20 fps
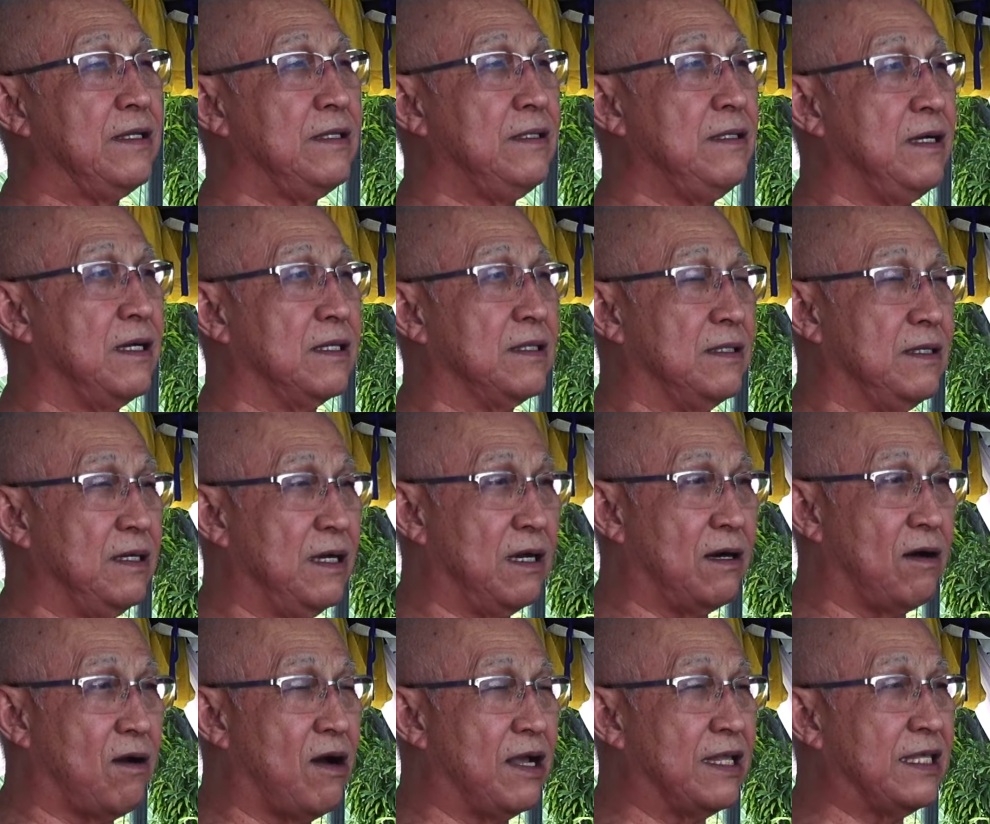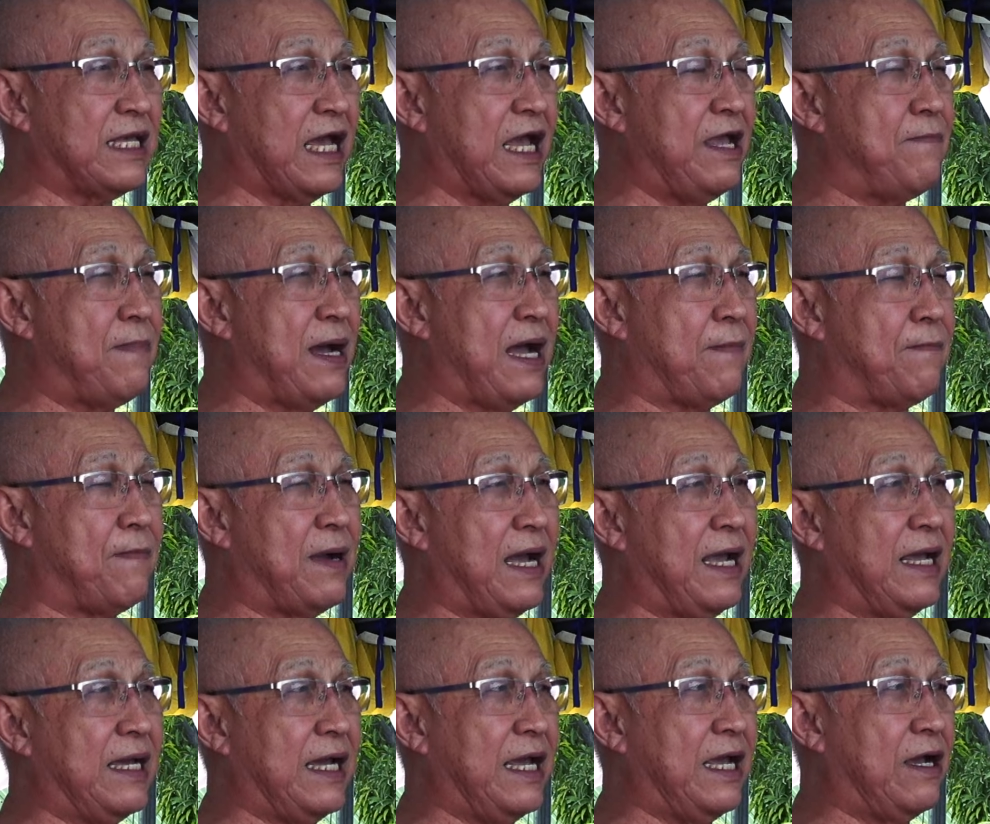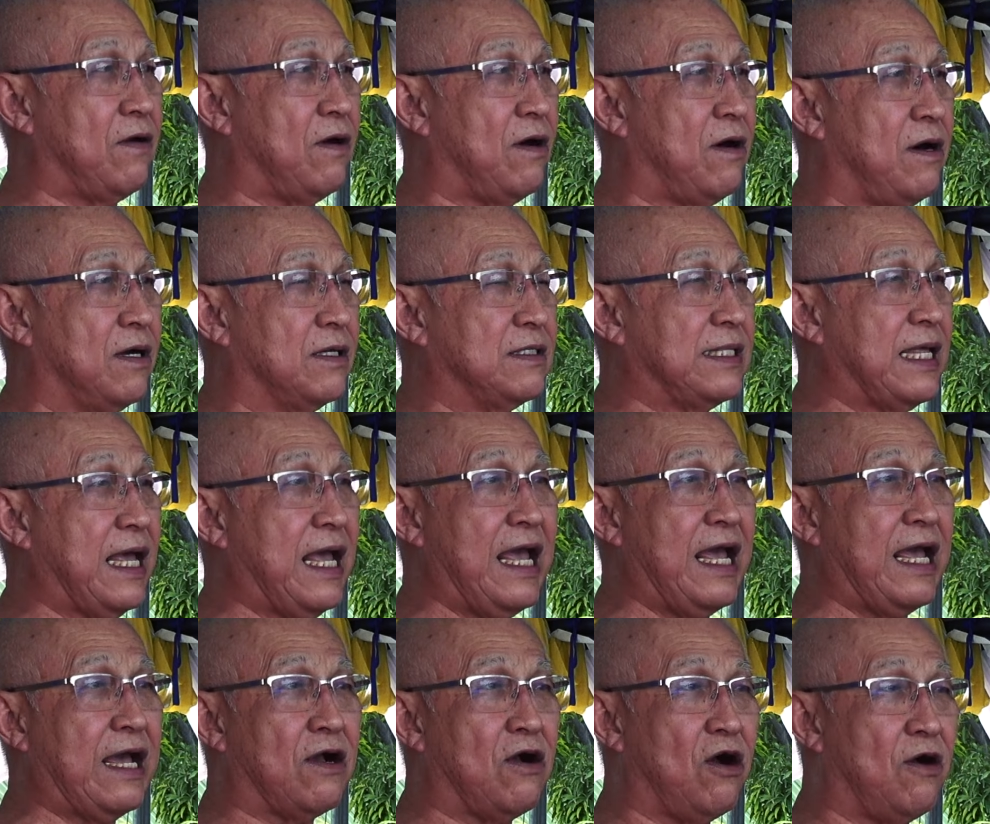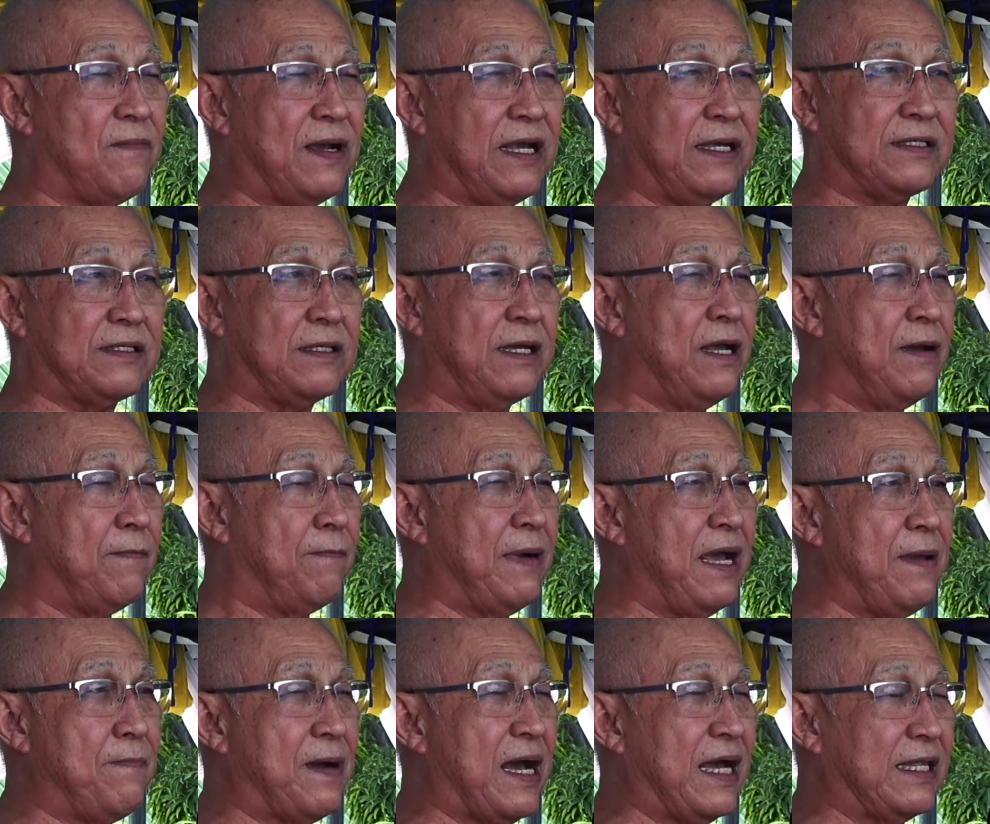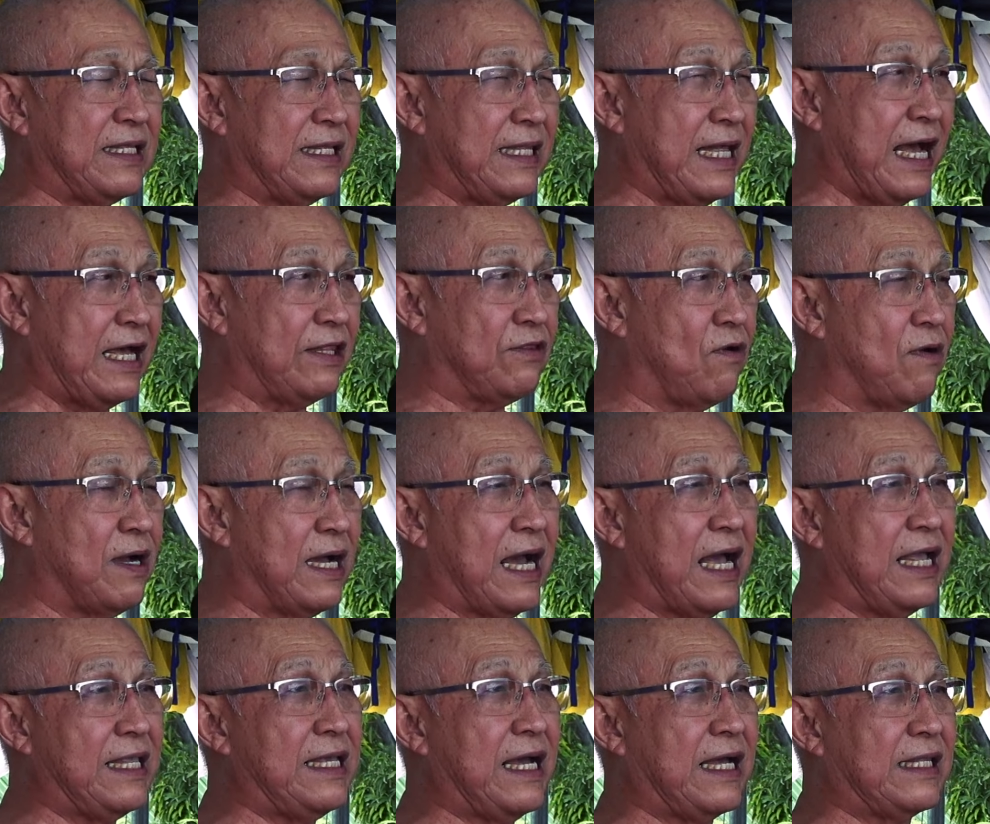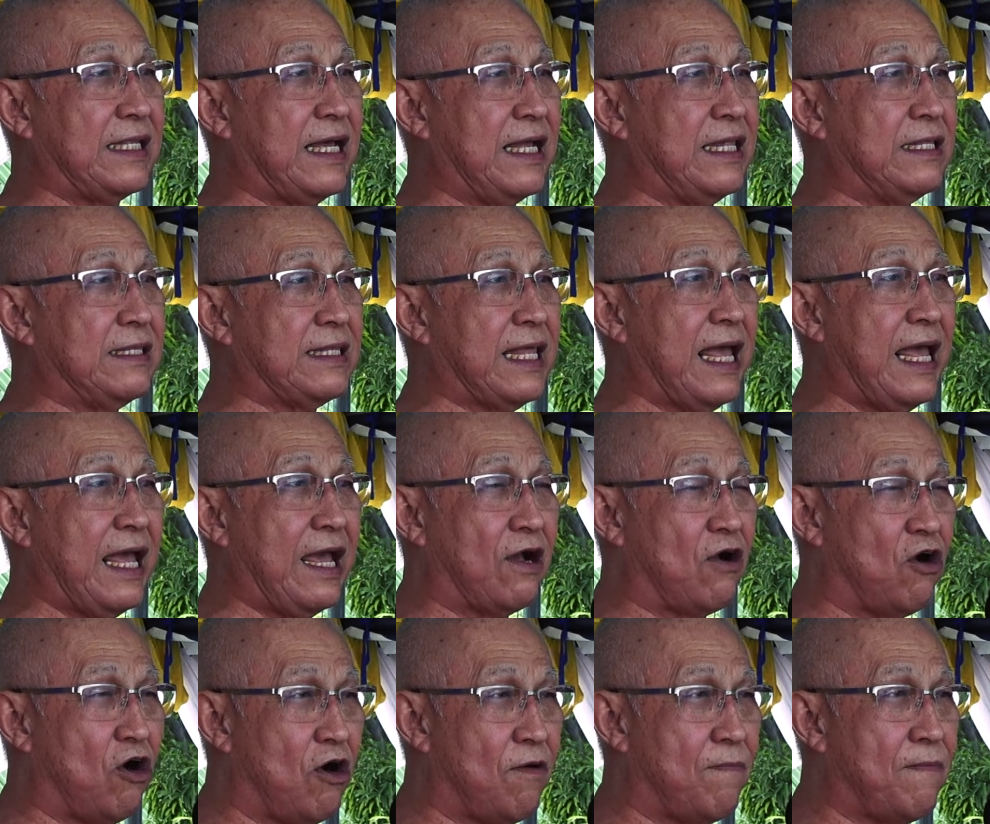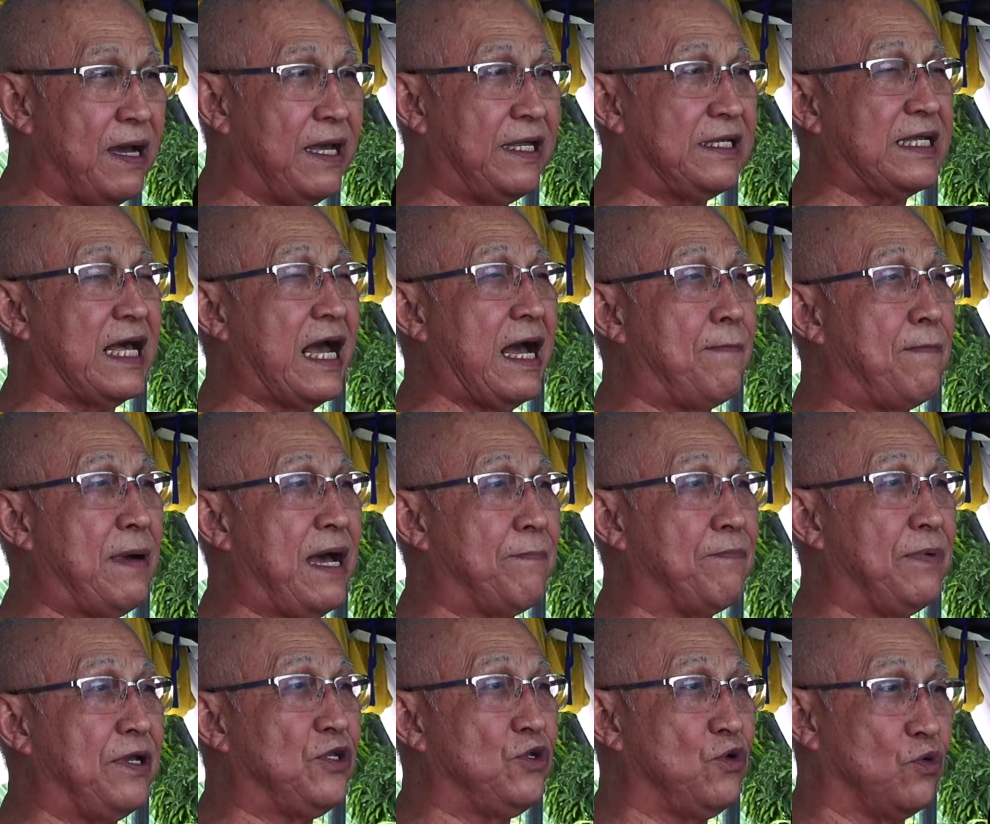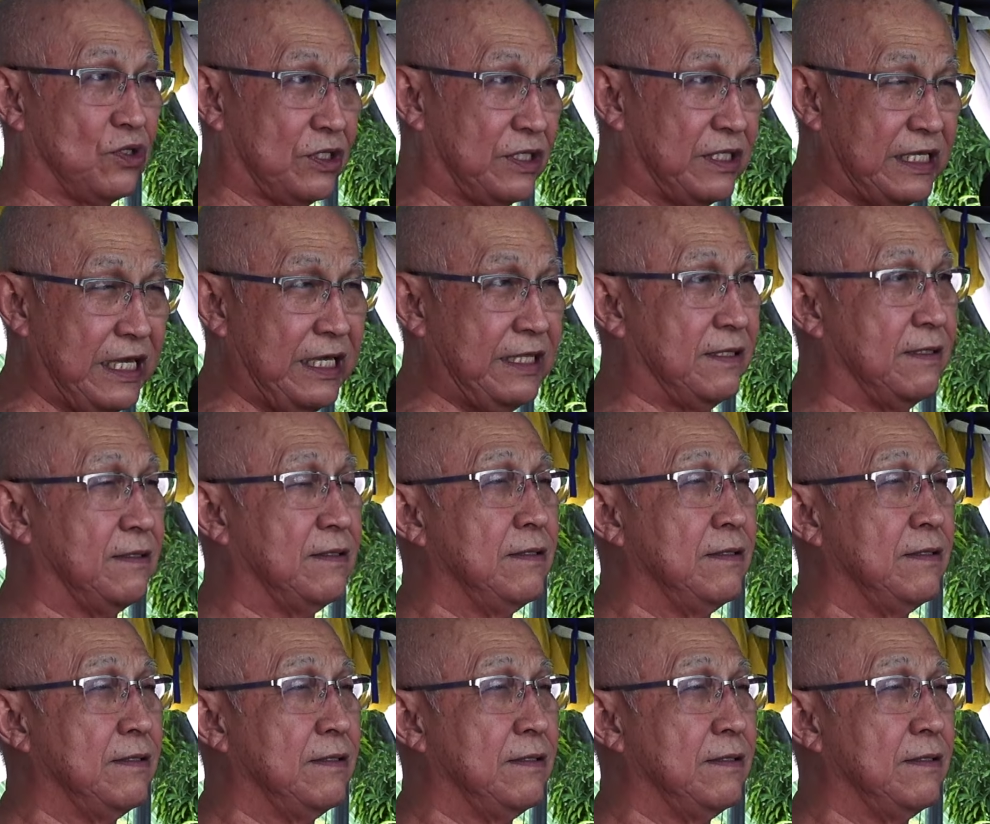เดือดเนื้อร้อนใจมากมายไก่กองแต่ก็ไม่ไม่ปรารถนาต้องการอย่างนั้นแต่ก็ไม่สามารถไปหยุดจิต